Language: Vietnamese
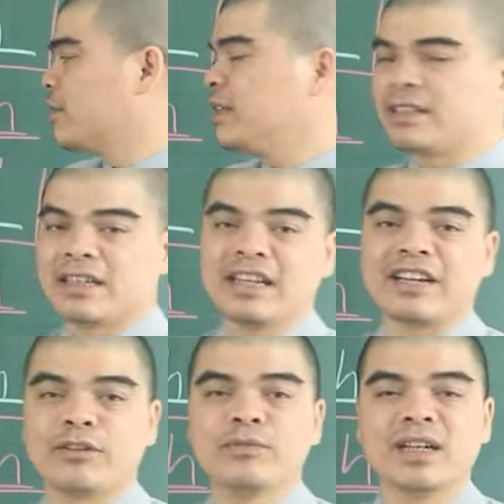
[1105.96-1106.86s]
có thể tiến
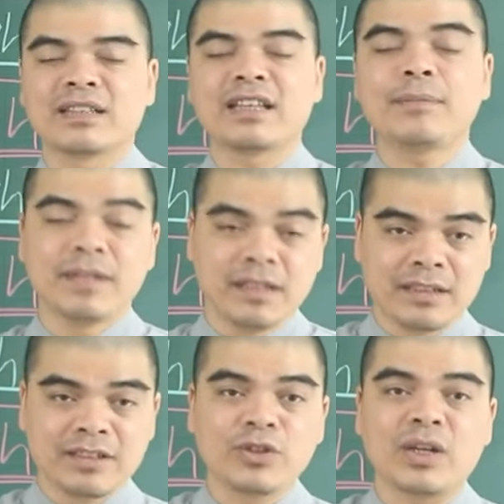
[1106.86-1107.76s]
hành công việc thắp
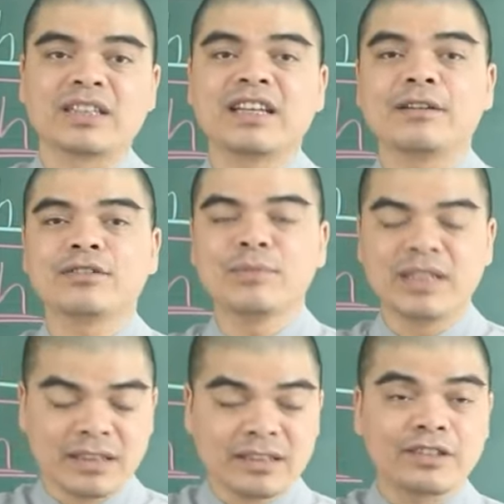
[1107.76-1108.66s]
hương, chọn ra cho
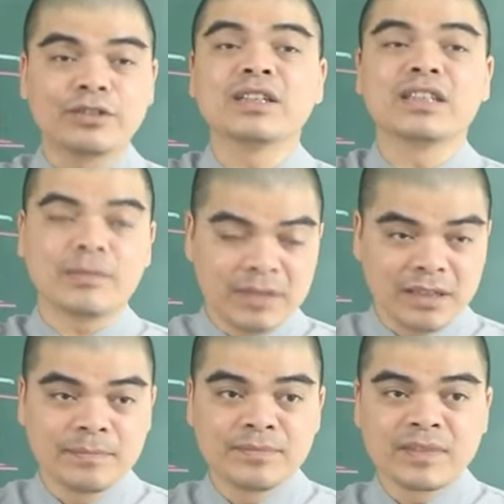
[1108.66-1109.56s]
mình những giờ tốt để thắp
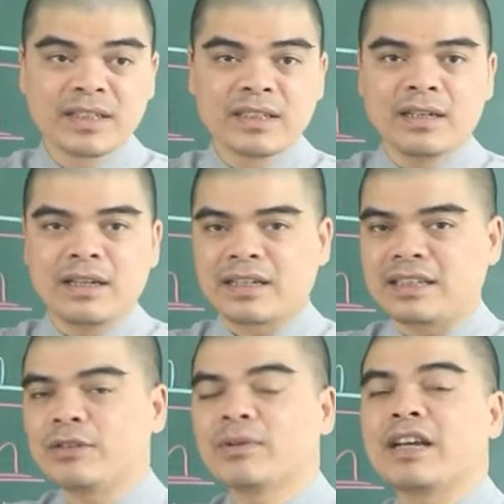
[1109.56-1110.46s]
hương à,
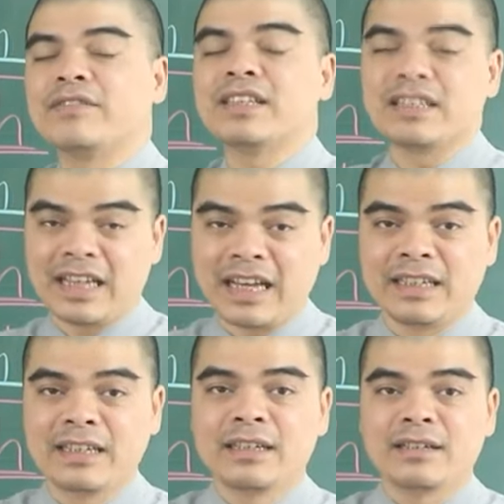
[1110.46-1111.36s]
cái trong ngày vía thần tài.
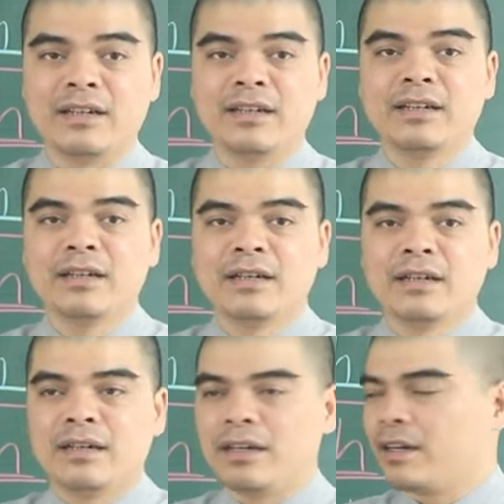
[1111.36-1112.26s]
Đó.
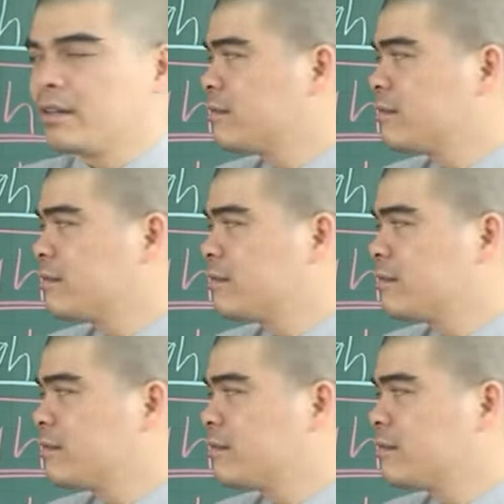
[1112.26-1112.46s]
À,